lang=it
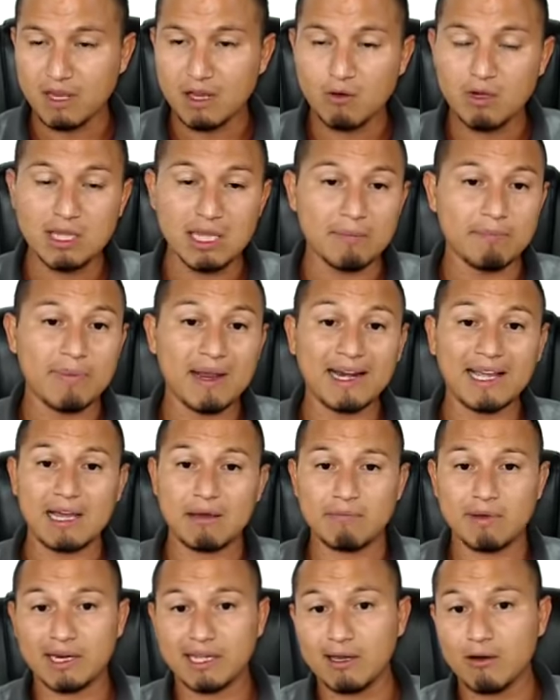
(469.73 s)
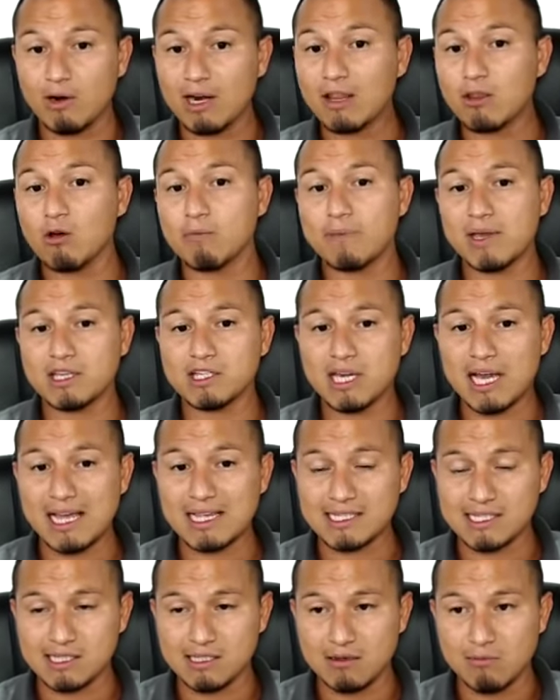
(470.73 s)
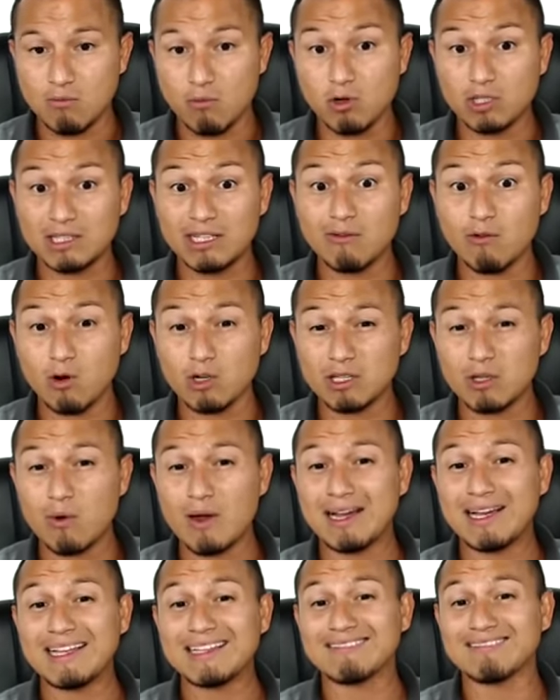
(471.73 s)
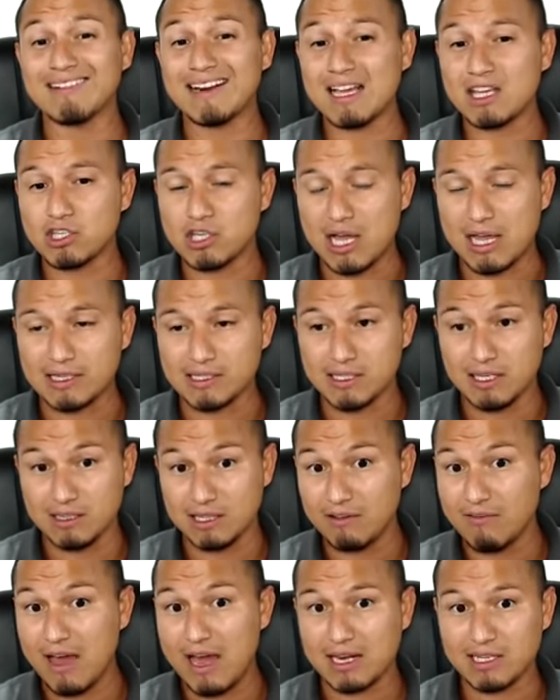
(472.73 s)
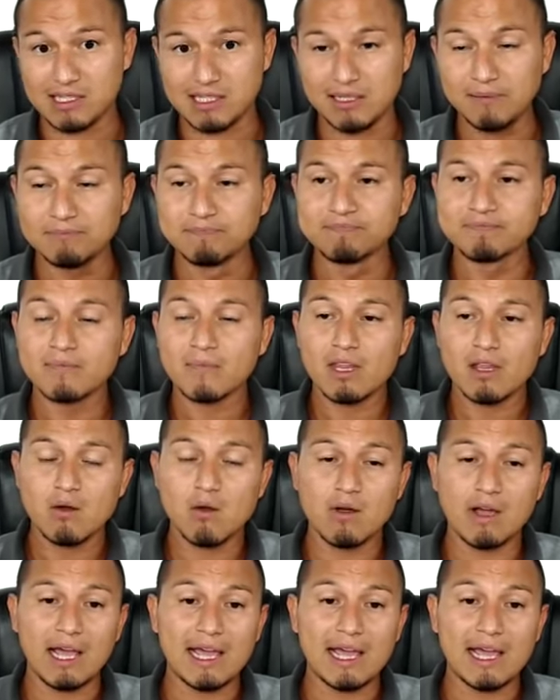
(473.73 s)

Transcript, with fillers: Quindi perché? Perché ho la doppia chance, molte volte ho anche tre chance diverse, ok?